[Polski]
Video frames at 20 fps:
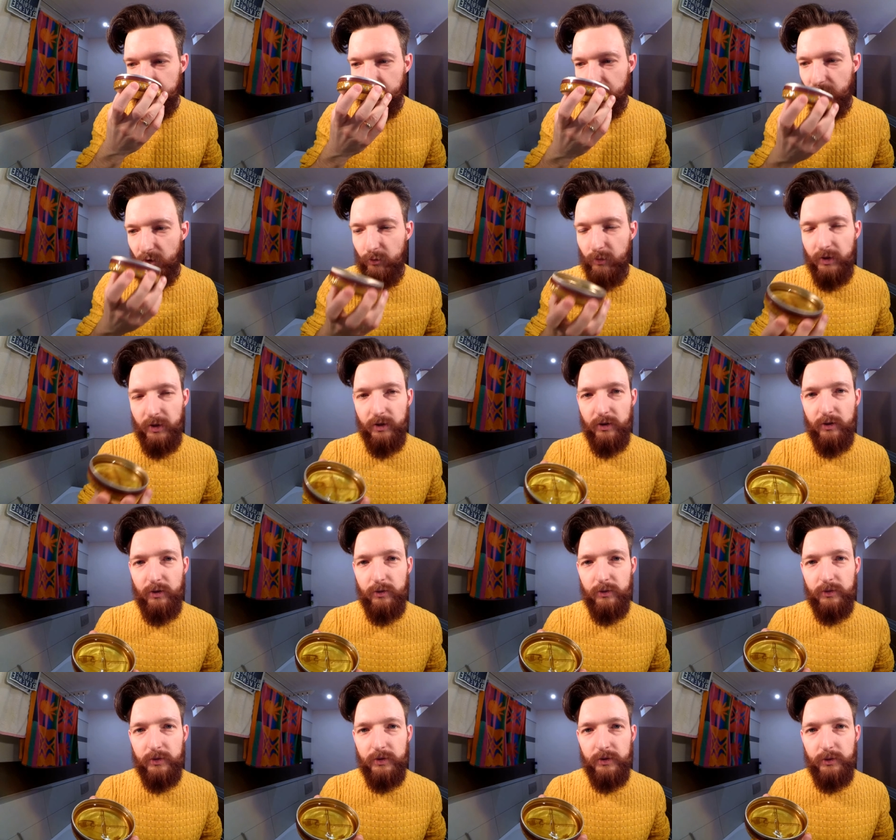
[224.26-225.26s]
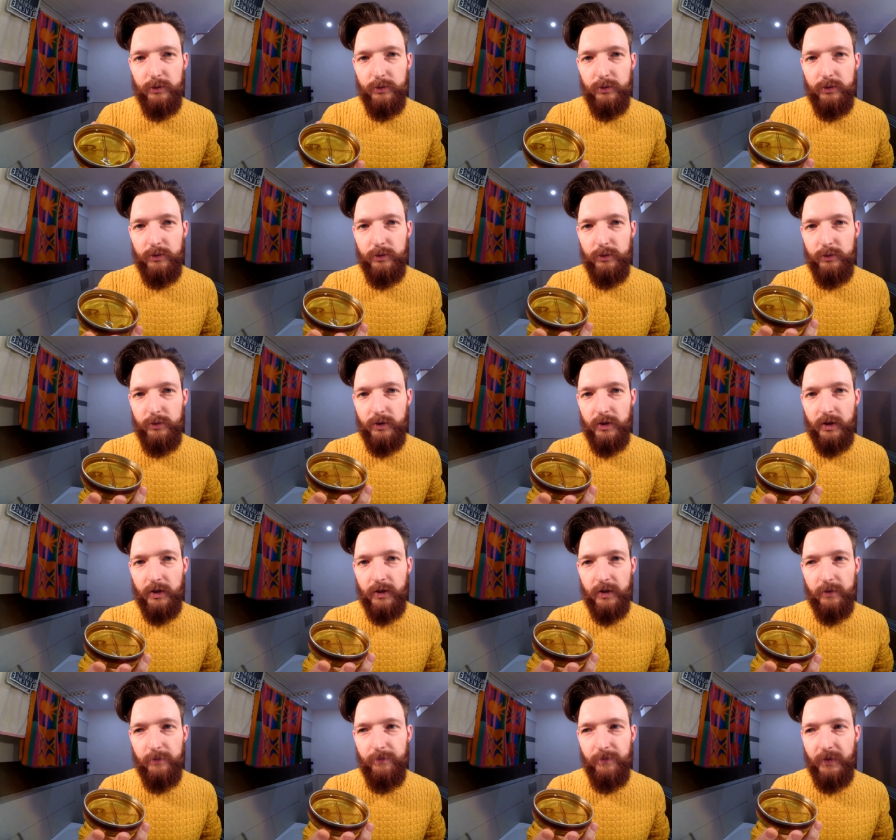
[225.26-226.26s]
No ma taką
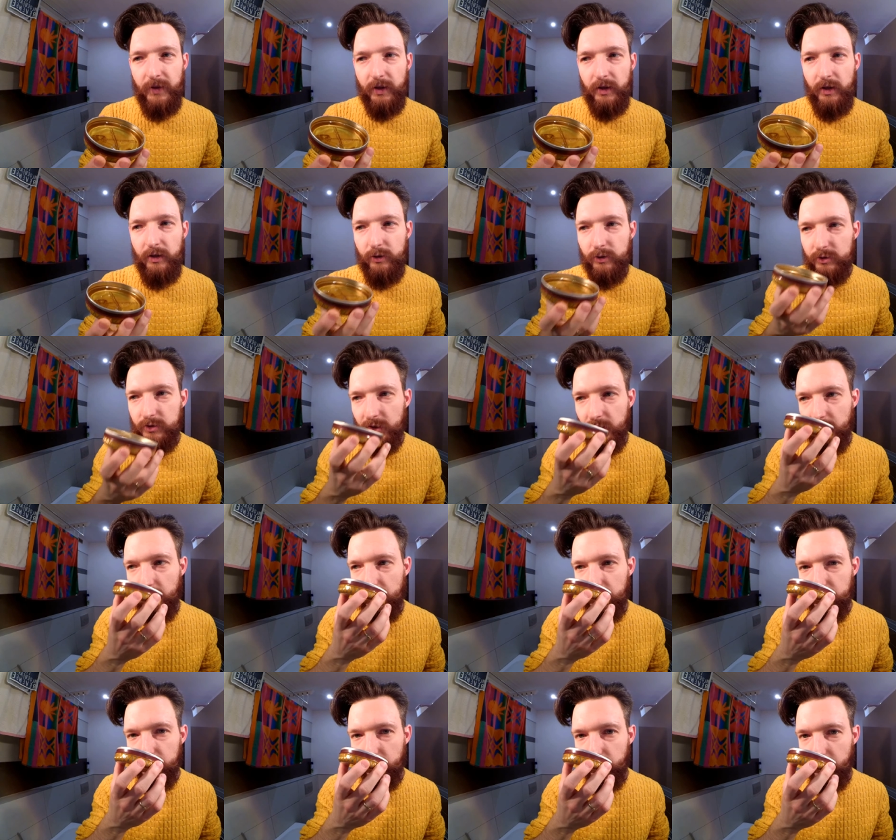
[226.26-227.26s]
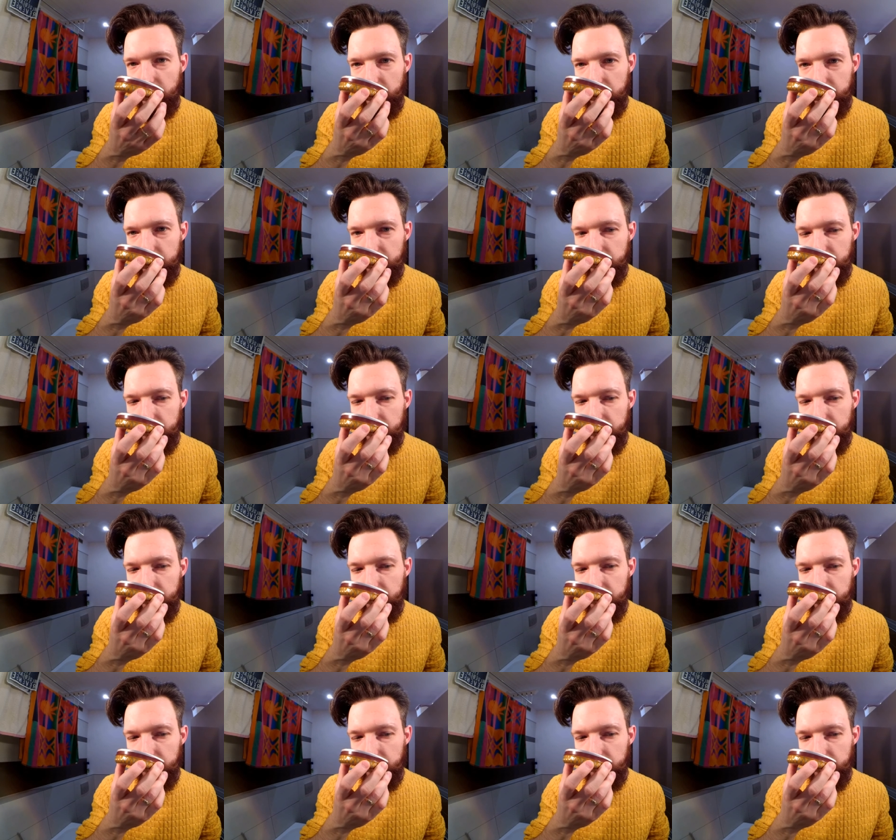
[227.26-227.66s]
nutkę takiej nostalgii w sobie,